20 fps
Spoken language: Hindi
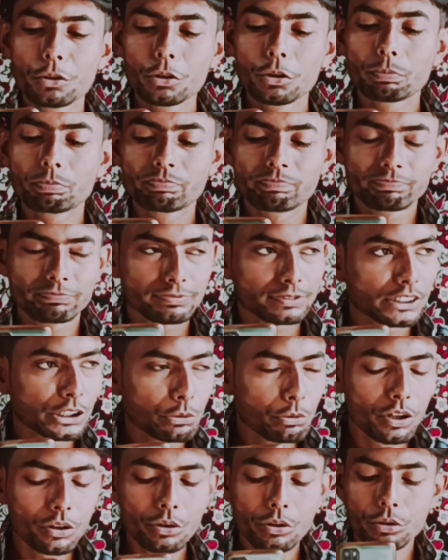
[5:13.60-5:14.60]
आपको
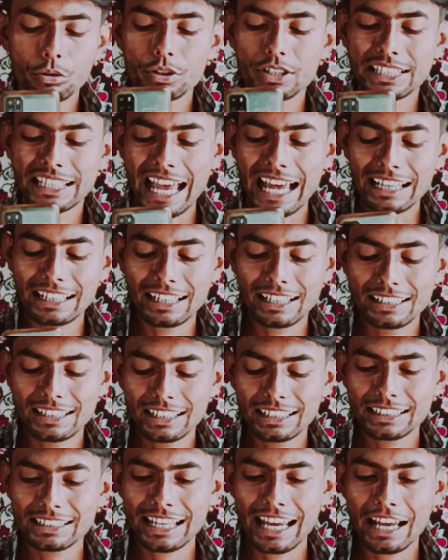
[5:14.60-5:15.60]
क्यू कोड को स्कैन
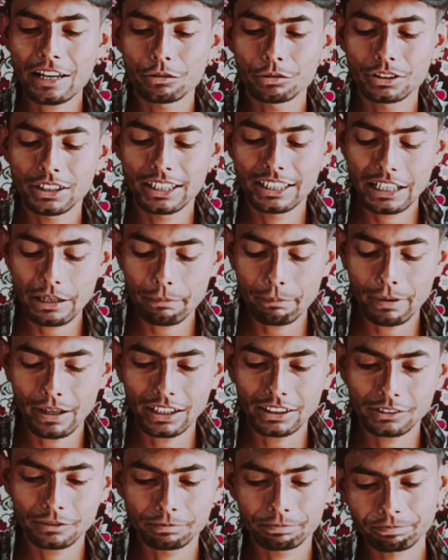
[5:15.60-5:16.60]
करना है स्कैन हो जाने के
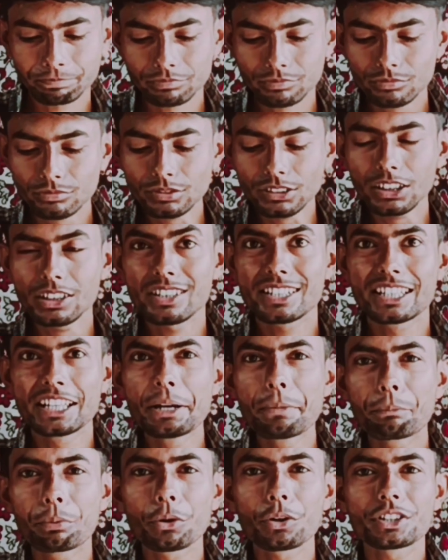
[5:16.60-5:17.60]
बाद
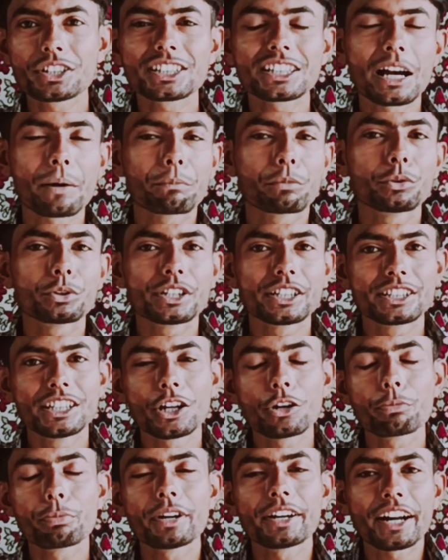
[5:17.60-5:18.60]
सेम प्रोसेस आपको
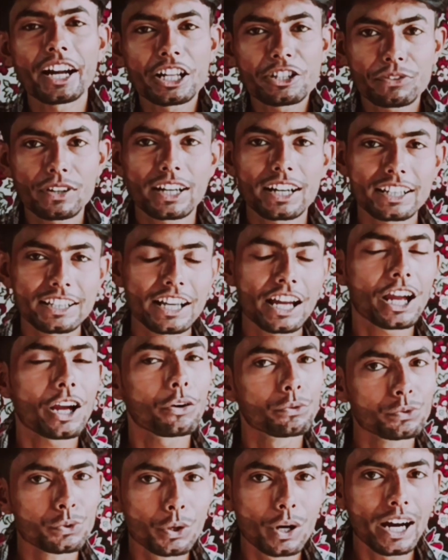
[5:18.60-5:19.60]
कितना रुपया ट्रांसफ़र करना
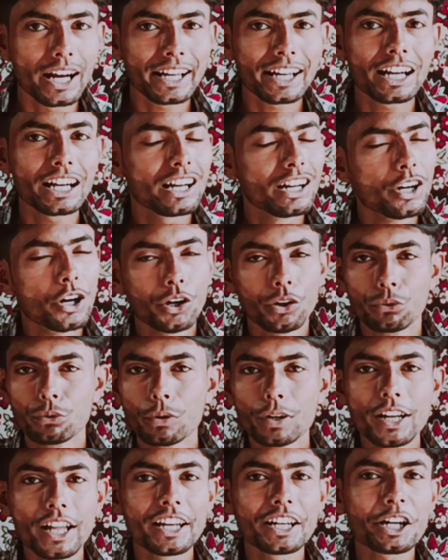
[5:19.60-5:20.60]
है वो आएगा
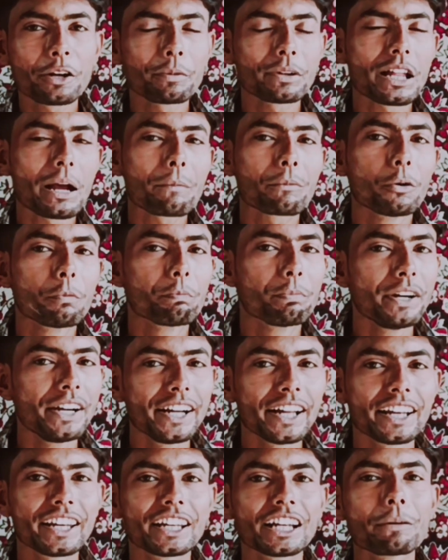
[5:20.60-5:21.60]
वो डालने के बाद आपको
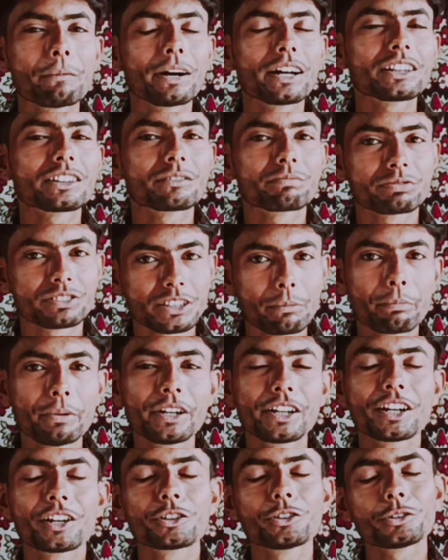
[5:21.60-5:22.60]
पिन डालने के बाद
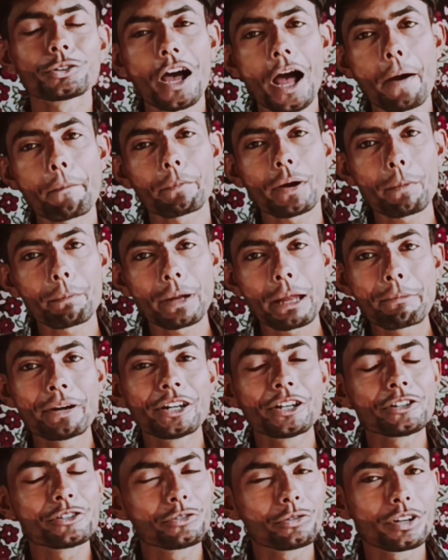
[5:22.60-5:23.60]
सबमिट कर दो तो आपका
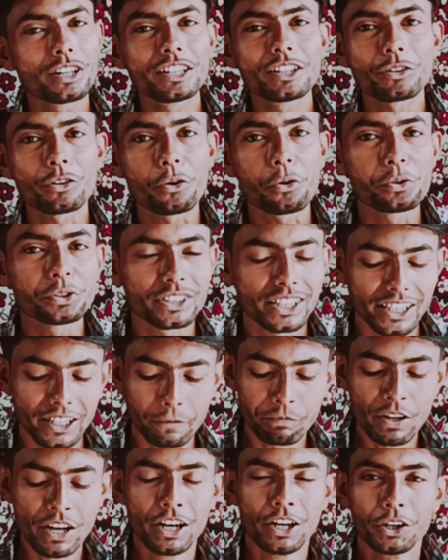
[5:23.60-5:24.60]
पेमेंट तुरंत हो
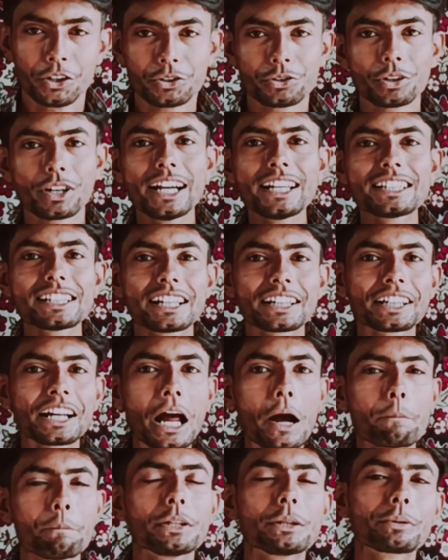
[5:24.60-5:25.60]
जाएगा सो so गाइस
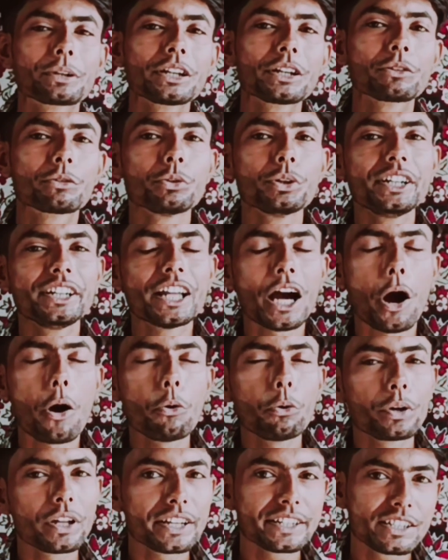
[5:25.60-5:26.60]
अगर आप दोनों की कोई
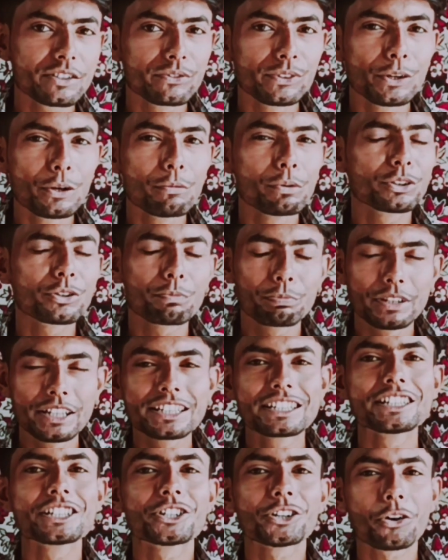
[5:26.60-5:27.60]
डाउट है इस वीडियो में तो
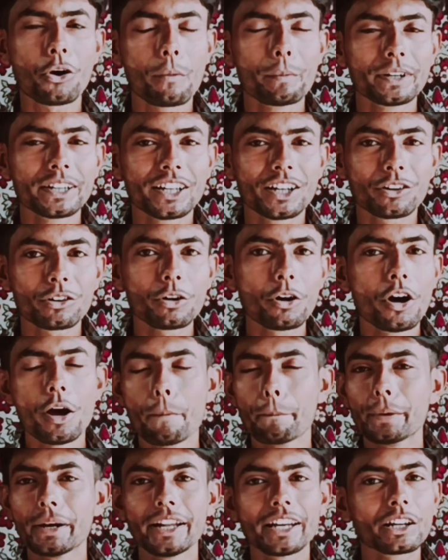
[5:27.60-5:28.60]
प्लीज़ नीचे कमेंट करो
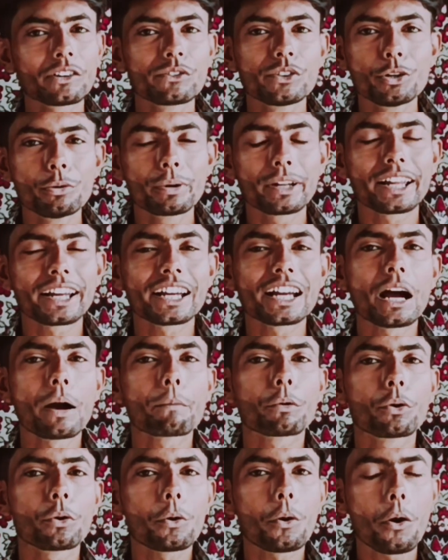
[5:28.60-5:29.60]
मैं अलग वीडियो बना के
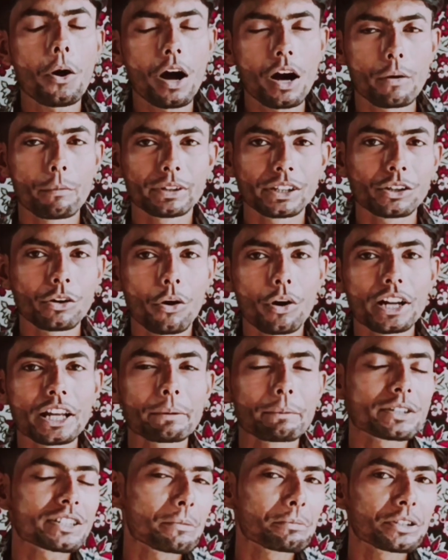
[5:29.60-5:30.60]
आपको मतलब कि और
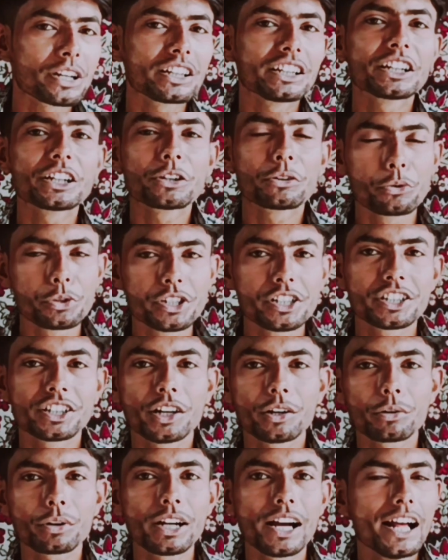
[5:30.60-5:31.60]
एक बार समझाने की कोशिश
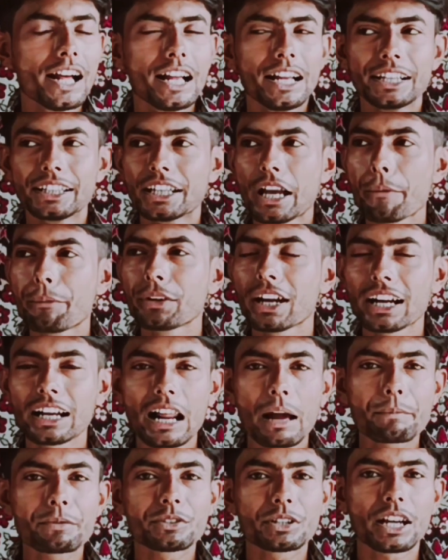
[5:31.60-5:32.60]
करूँगा या फिर
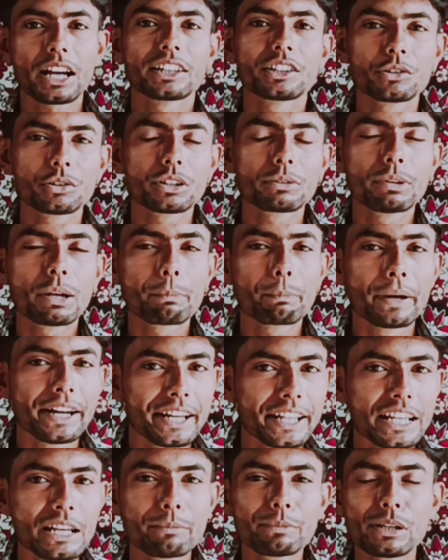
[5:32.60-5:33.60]
अगर आप कहते हो कि भाई
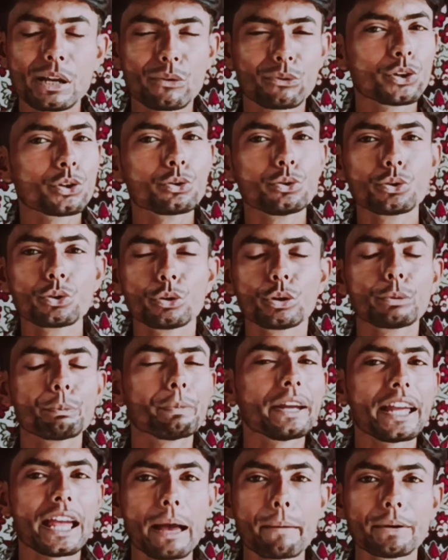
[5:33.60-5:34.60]
पेटीएम या फिर गूगल
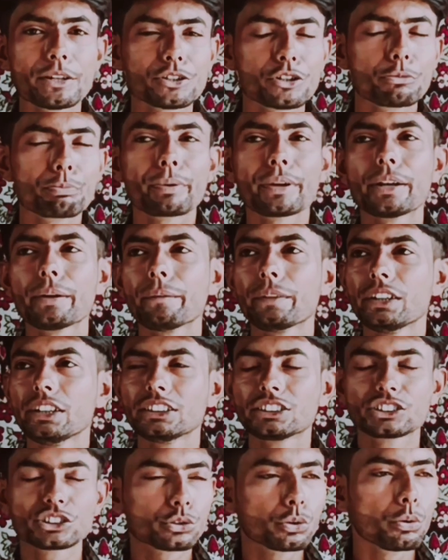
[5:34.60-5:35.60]
पे अमेजन पे
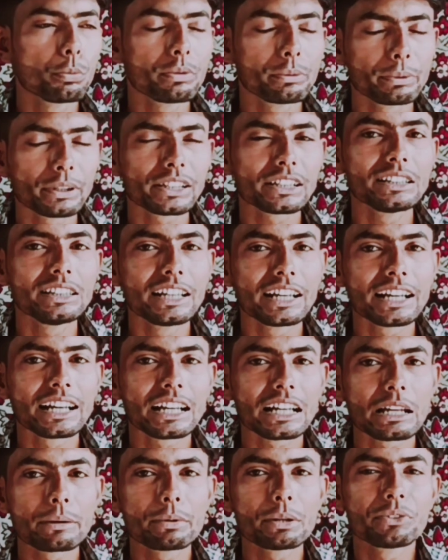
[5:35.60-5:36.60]
उसको मतलब
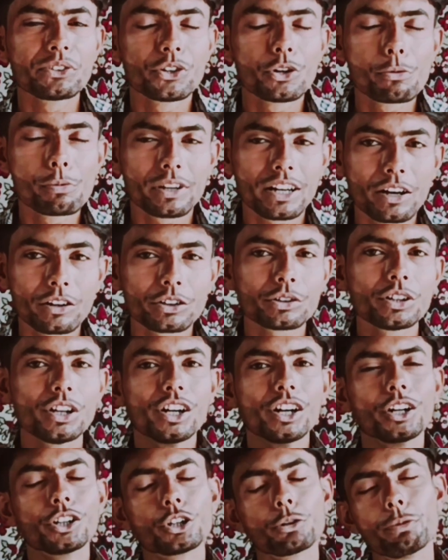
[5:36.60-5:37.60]
लेकर के भी वीडियो बना दो
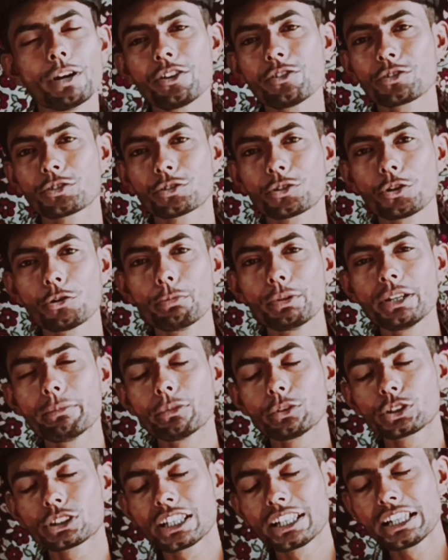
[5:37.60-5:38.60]
तो भाई उसको
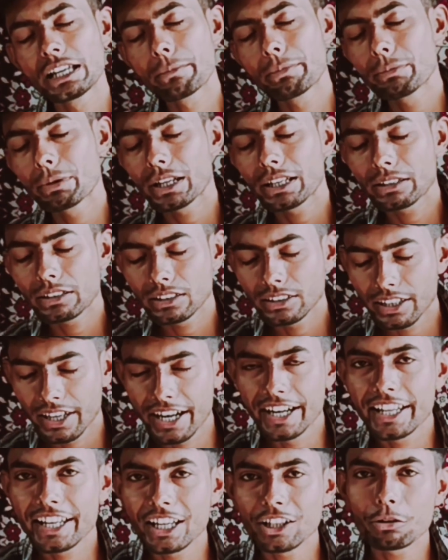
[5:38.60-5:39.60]
भी उसके लिए भी भाई
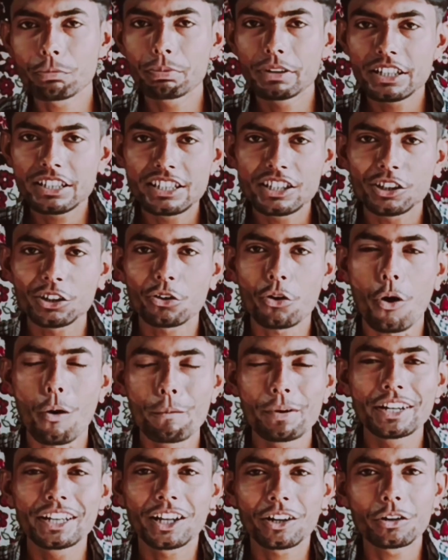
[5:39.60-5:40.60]
रेडी है तो प्लीज़ नीचे
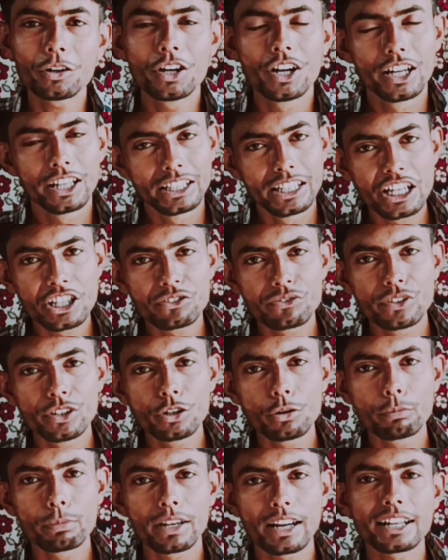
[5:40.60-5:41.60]
कॉमेंट करो नेक्स्ट वीडियो